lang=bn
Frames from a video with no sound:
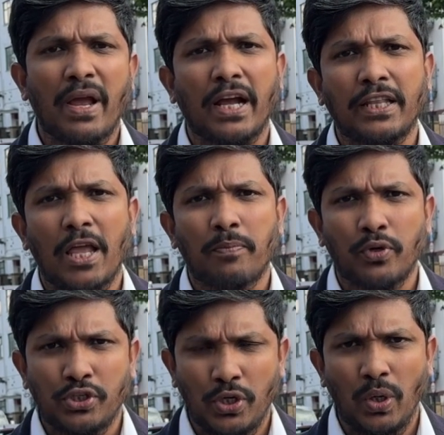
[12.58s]
বেকাদায়
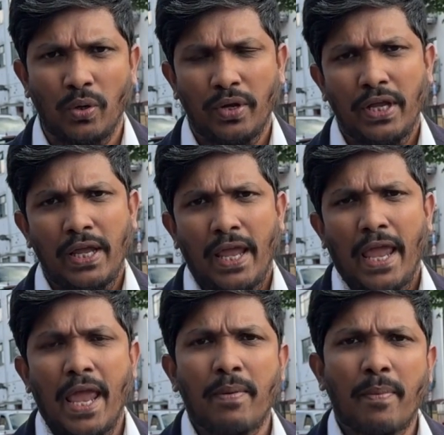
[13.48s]
পড়েছিল
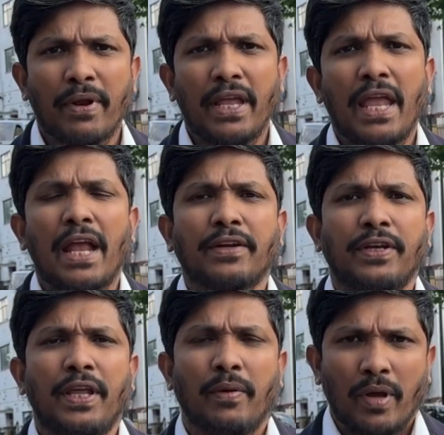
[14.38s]
এই ব্যাপারে
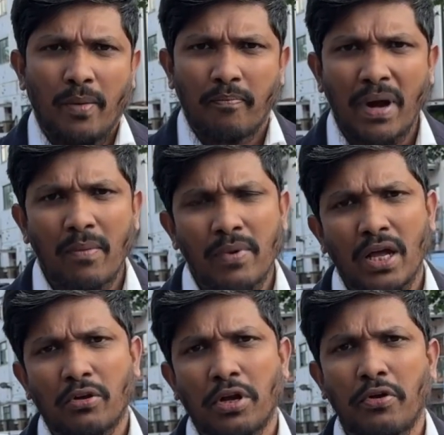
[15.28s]
একটি মামলা
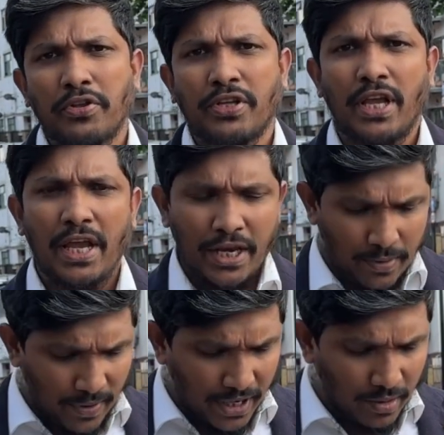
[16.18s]
করা হয়েছে
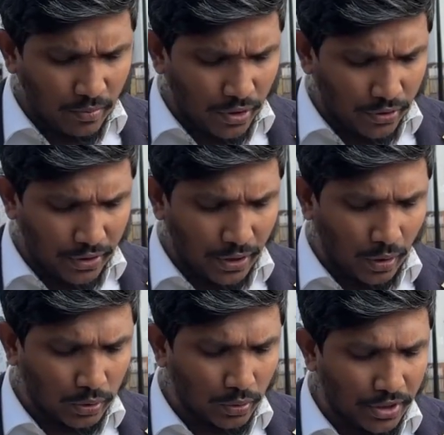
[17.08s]
ইন্ডিপেন্ডেন্ট মনিটরিং
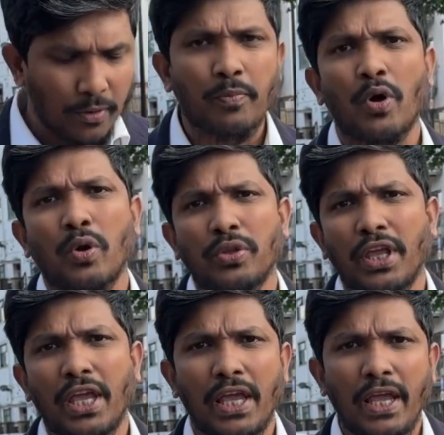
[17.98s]
অথরিটির পক্ষ
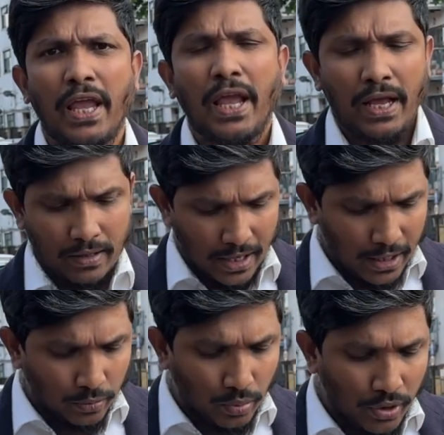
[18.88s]
থেকে এই
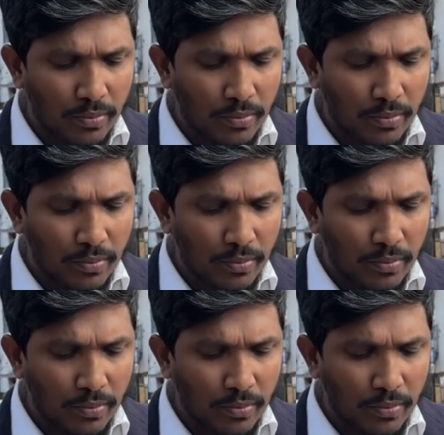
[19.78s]
দুই